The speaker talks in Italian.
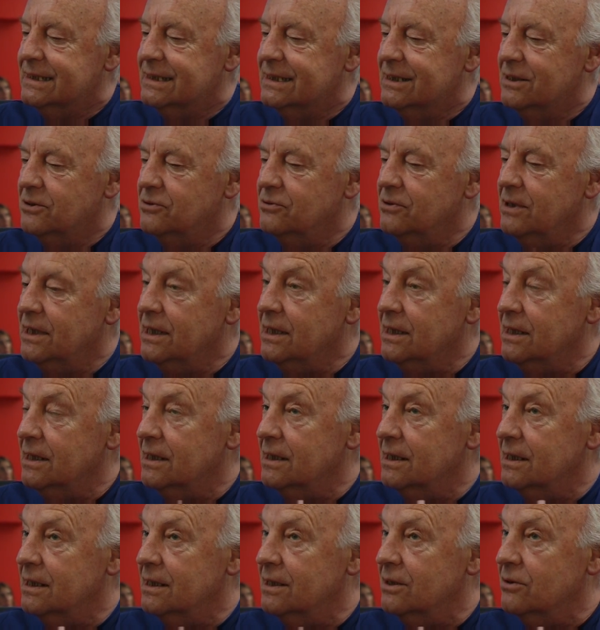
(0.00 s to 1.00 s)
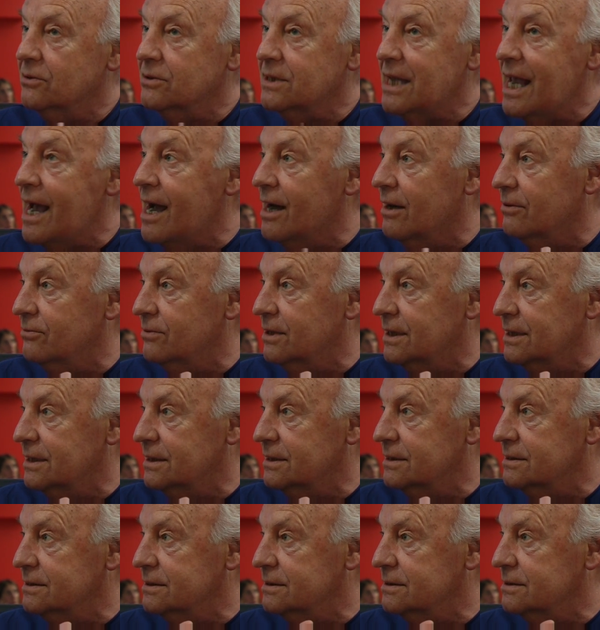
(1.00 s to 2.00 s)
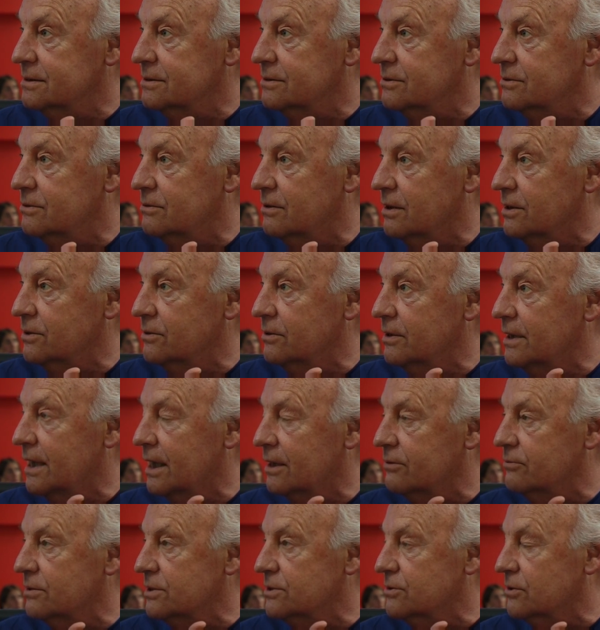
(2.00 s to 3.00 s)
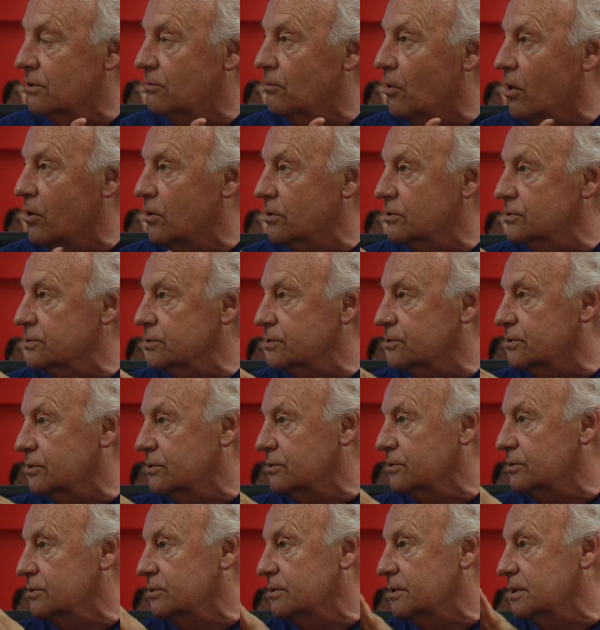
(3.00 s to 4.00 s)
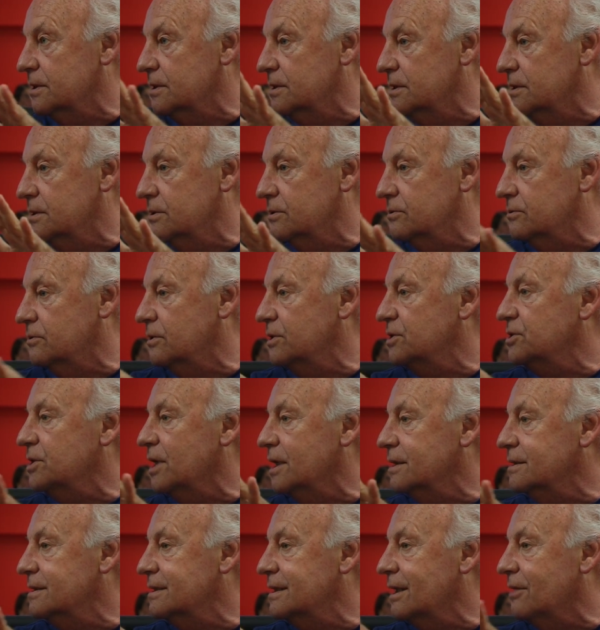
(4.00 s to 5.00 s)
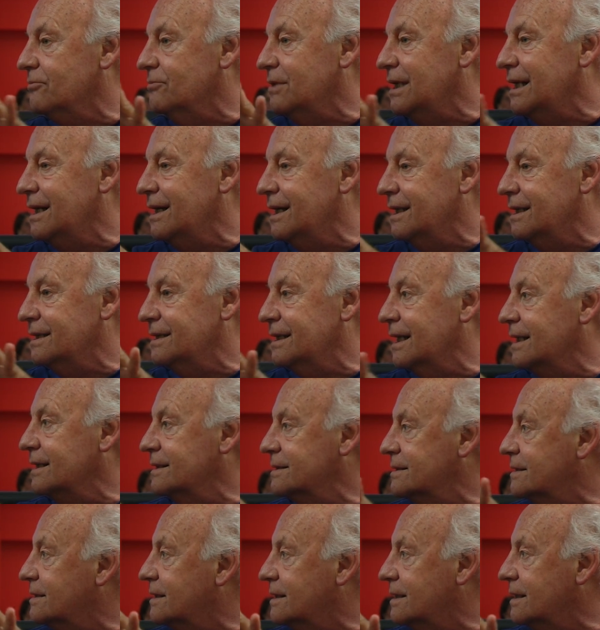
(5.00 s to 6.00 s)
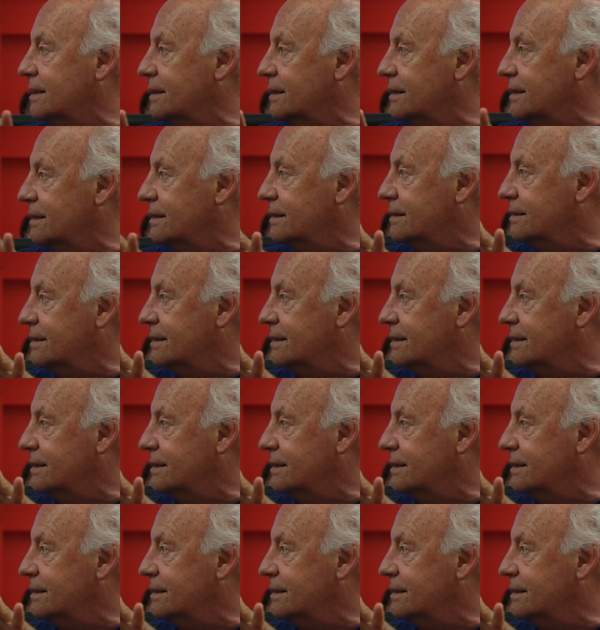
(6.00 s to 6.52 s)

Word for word: Lui l'odiava, quando era questo mostro di 200.000 testi,